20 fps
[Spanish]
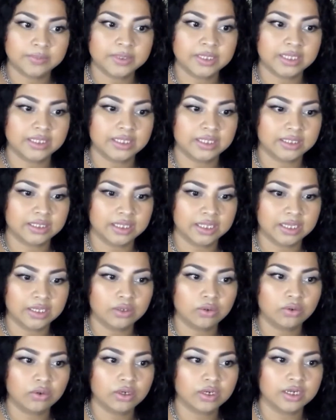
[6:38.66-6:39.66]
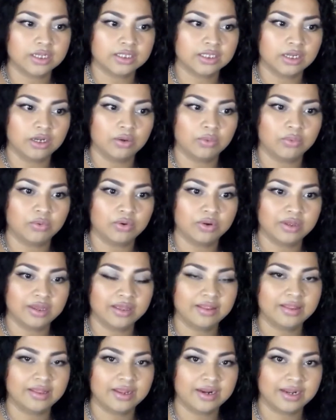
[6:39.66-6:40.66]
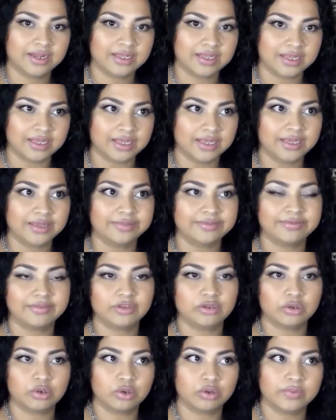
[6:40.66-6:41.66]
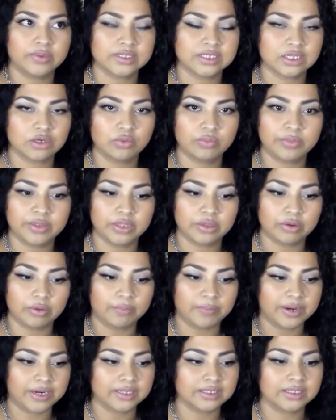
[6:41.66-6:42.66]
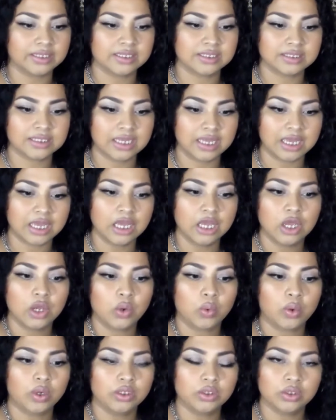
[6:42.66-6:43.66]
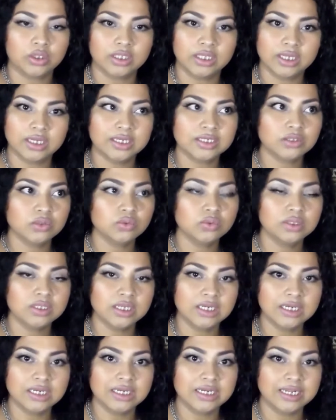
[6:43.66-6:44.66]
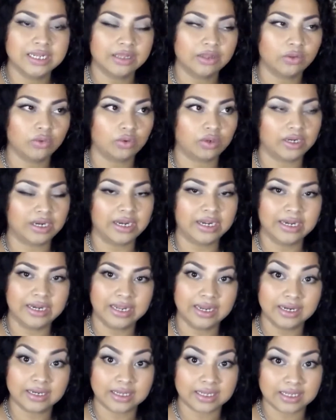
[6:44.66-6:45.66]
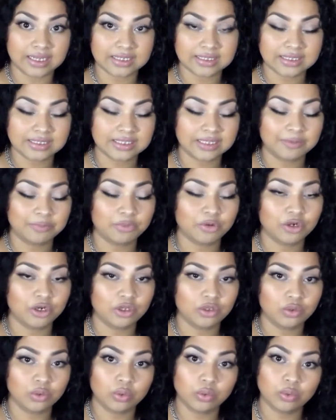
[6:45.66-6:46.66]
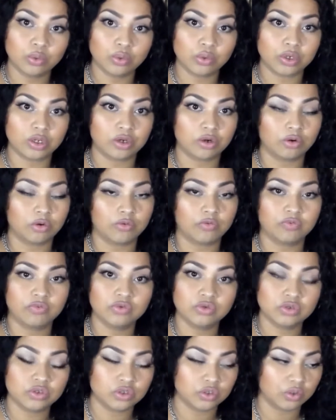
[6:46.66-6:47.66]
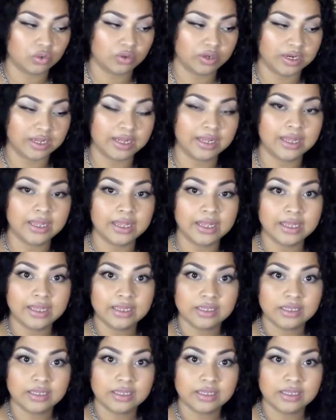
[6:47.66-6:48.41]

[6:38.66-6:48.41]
tip que te tengo, que te lo voy a dar aquí, yo lo iba a hacer un video aparte, es que cuando tengas un delineador en gel que ya se está poniendo duro y que no funciona,